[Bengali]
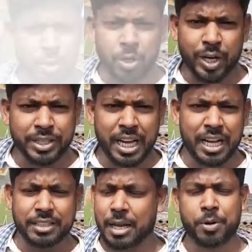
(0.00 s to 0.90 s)
করলো
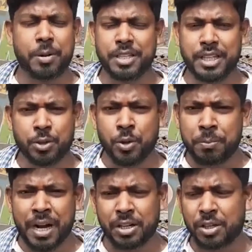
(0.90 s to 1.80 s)
একটা তারপর আমাদের
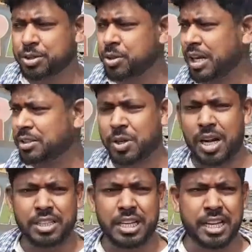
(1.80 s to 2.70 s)
ঘুম ভাঙলো সকাল
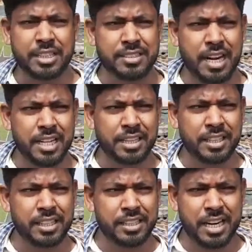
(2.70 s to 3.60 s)
সকাল সাড়ে
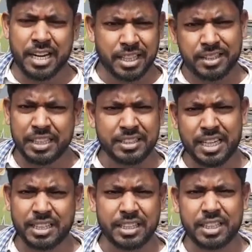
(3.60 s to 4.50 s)
তিনটা নাগাদ তিন
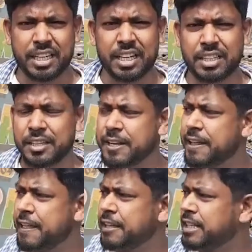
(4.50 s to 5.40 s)
সাড়ে তিনটা নাগাদ
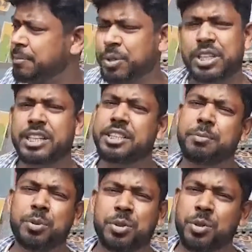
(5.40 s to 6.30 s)
তারপর দেখছি
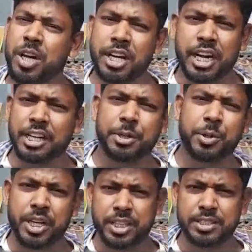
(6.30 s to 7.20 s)
পুরো দোকানে গাড়ি
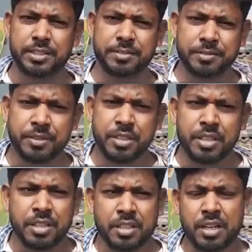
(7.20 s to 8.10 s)
ঢুকে গেছে
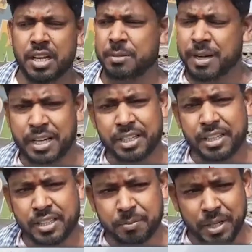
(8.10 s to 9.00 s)
এবার
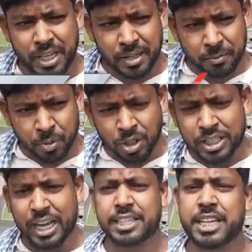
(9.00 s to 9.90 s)
মানে মদ
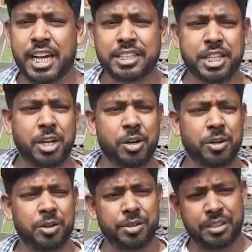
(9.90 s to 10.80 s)
খেয়ে চালাচ্ছিল
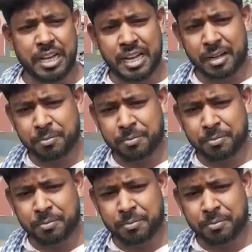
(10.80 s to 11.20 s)
না